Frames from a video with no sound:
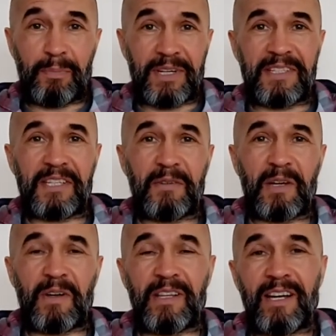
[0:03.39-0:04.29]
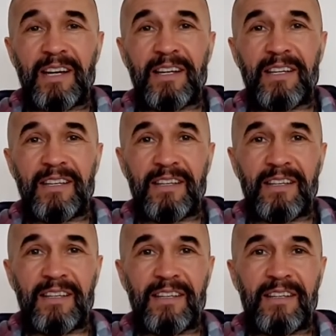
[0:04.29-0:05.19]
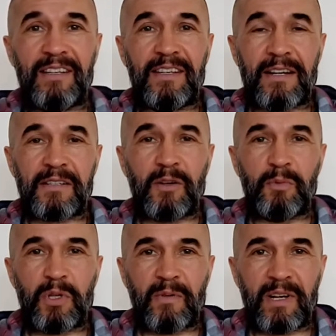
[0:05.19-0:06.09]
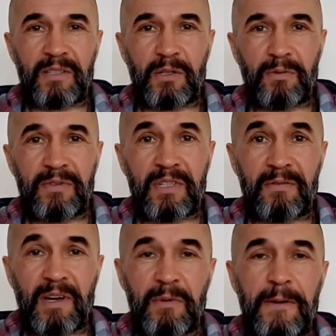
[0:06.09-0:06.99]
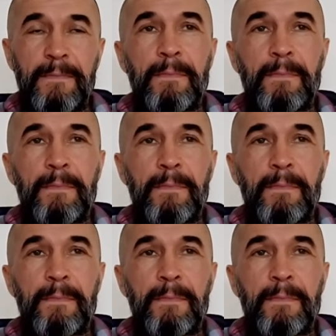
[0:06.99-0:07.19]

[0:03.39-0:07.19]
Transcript: «Позитивная волна» и Ярослав Мудро-Воронцов с вами.